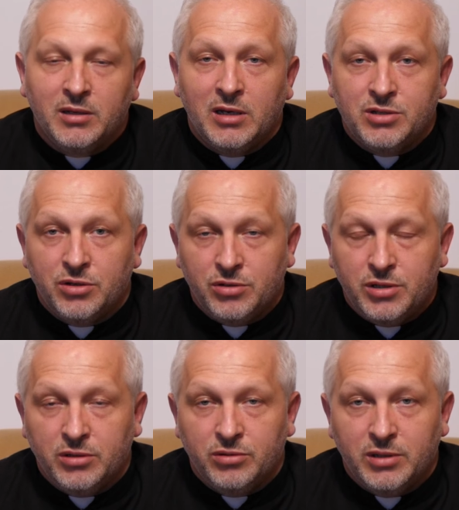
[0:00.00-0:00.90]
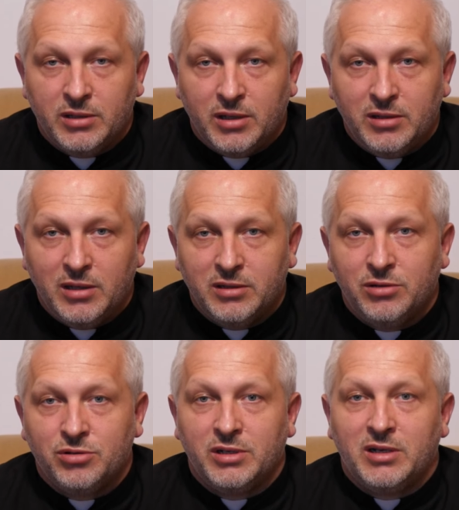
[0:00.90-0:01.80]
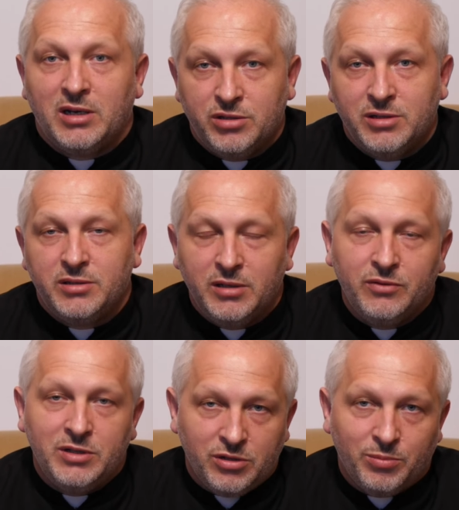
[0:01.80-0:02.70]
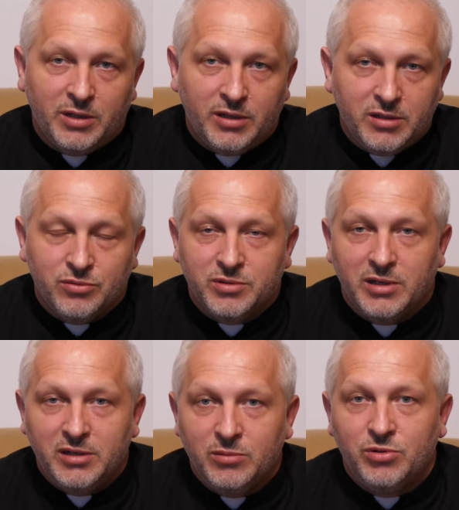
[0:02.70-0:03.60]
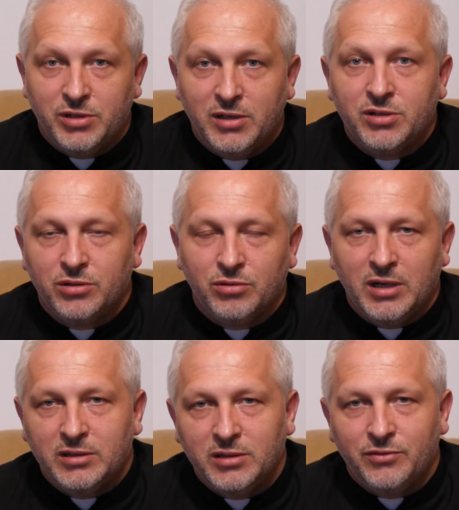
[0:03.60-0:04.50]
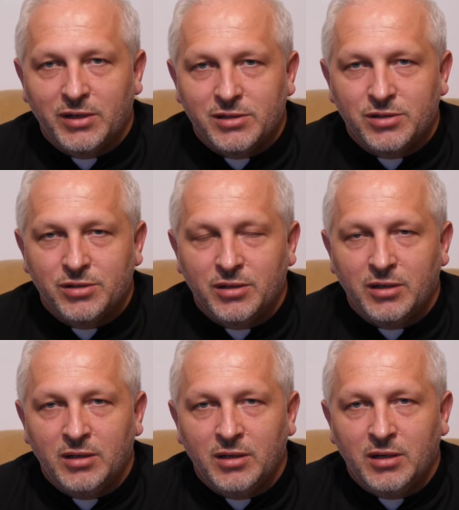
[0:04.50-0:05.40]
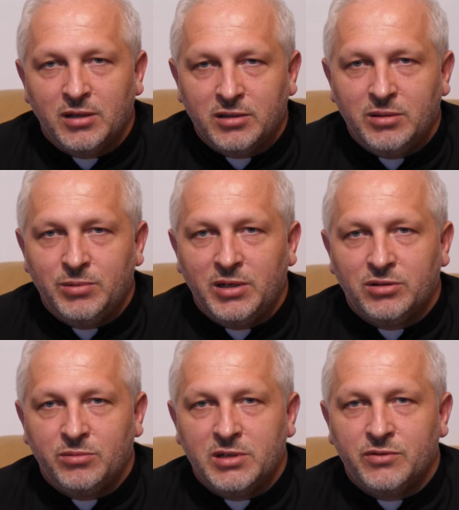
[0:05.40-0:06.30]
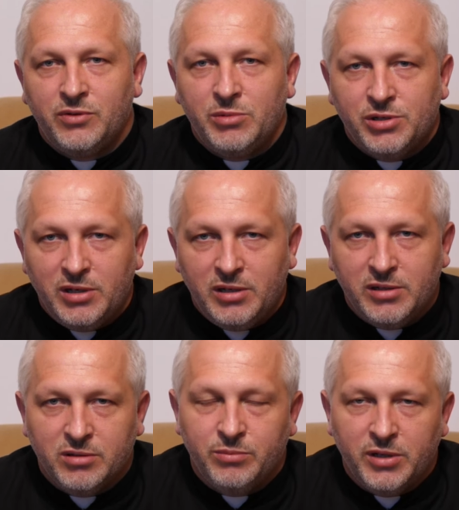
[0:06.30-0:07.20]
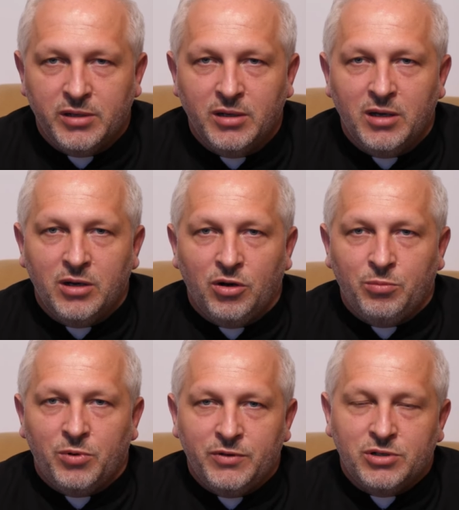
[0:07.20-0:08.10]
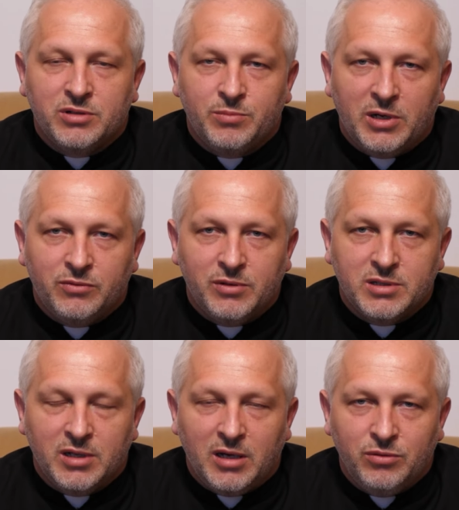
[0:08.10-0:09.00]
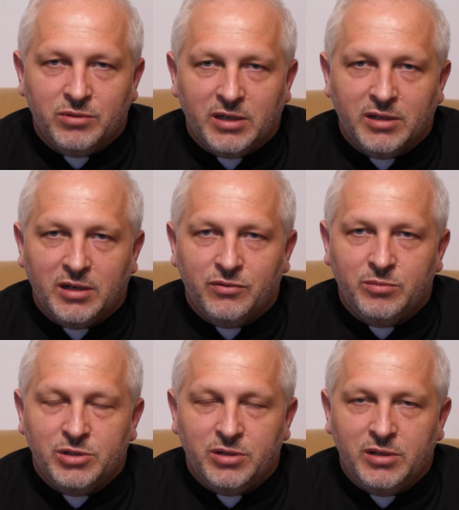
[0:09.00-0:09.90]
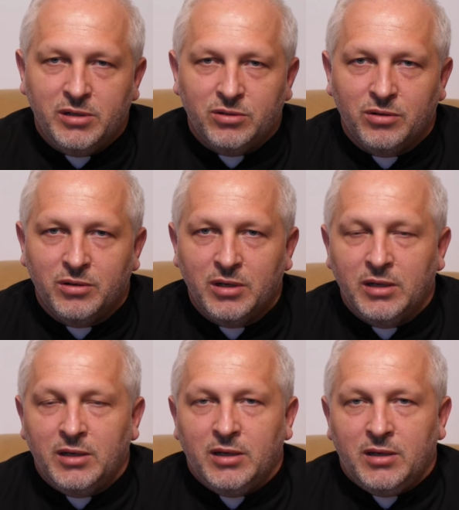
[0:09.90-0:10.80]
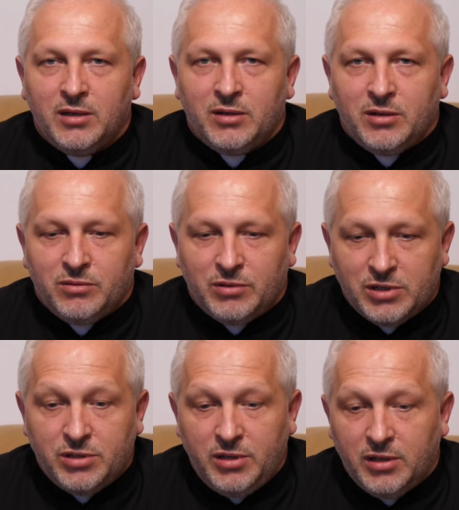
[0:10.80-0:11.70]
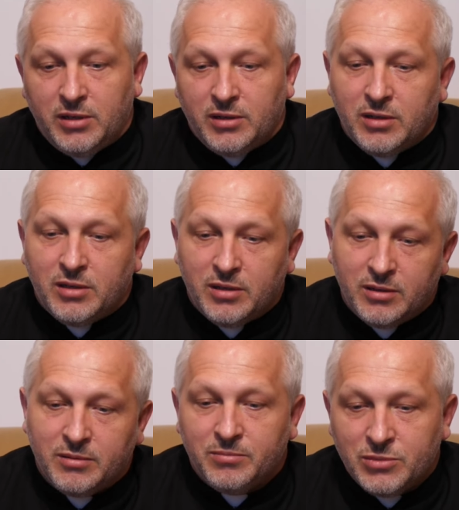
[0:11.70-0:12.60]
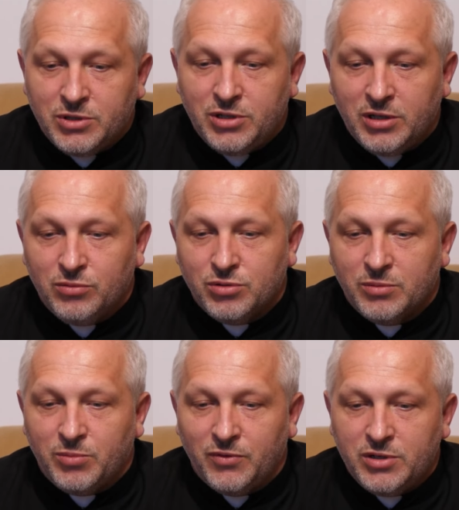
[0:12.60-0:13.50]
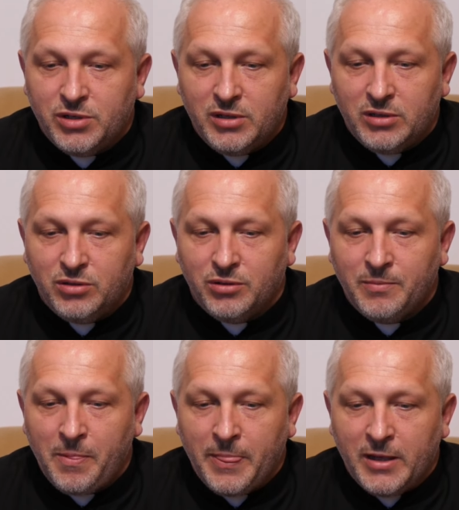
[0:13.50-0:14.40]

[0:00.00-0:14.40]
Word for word: Dlaczego się nie dogadali? Dlatego, że każdy z nich widział Pana Jezusa i nie musieli się dogadywać. Gdyby natomiast wymyślili sobie opowieść o zmartwychwstaniu, tak jak wymyślili to właśnie ci, którzy powiedzieli do